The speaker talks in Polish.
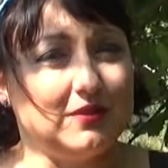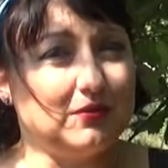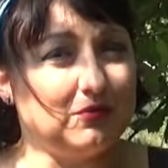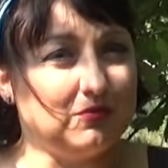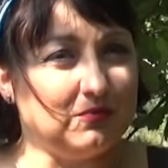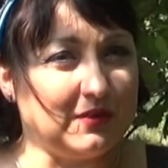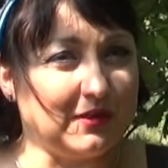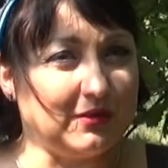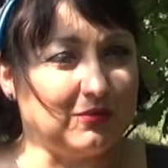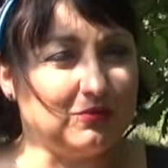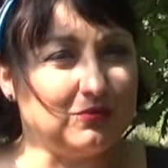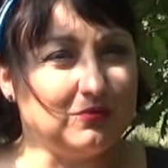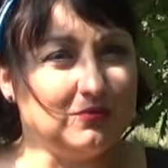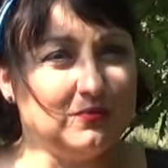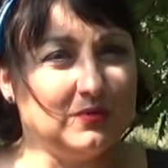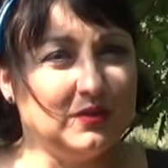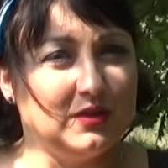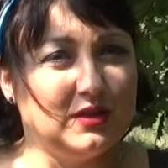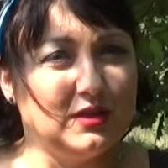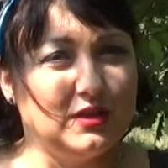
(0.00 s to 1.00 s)
wielu
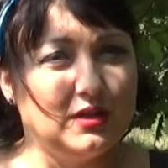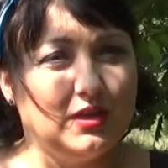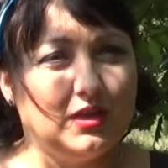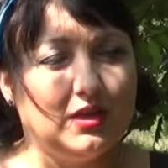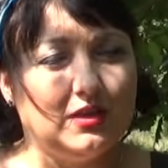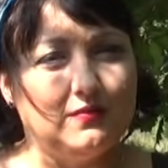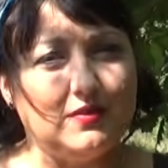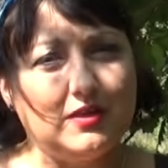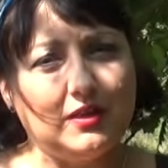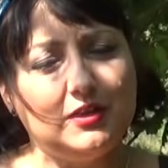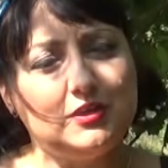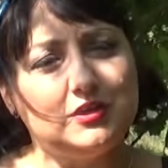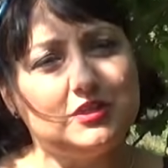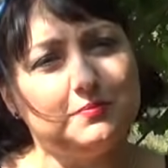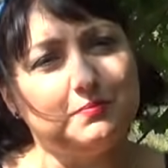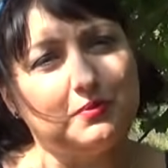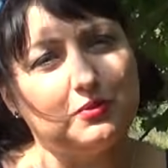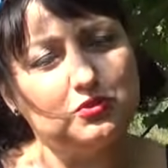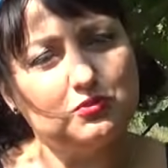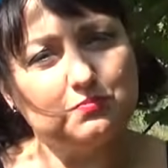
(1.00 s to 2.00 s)
wieków w
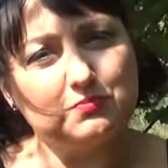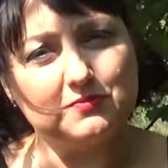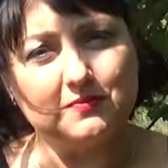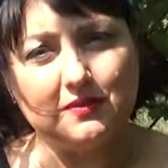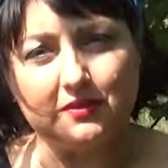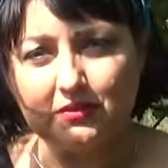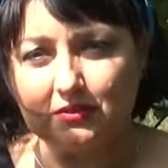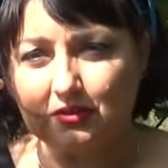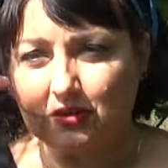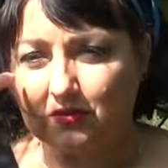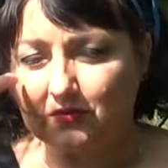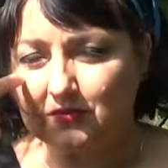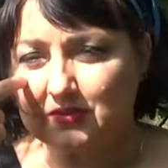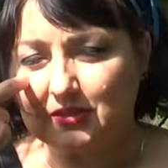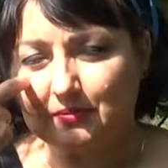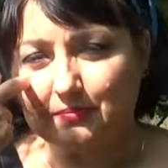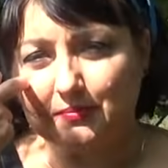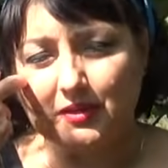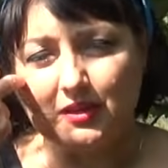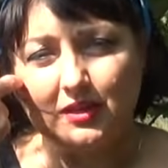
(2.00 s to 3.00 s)
jakiś sposób z
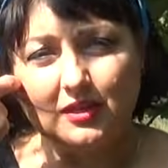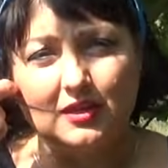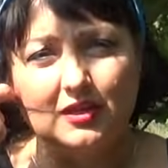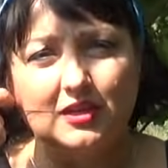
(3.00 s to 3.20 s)
wędrowcem.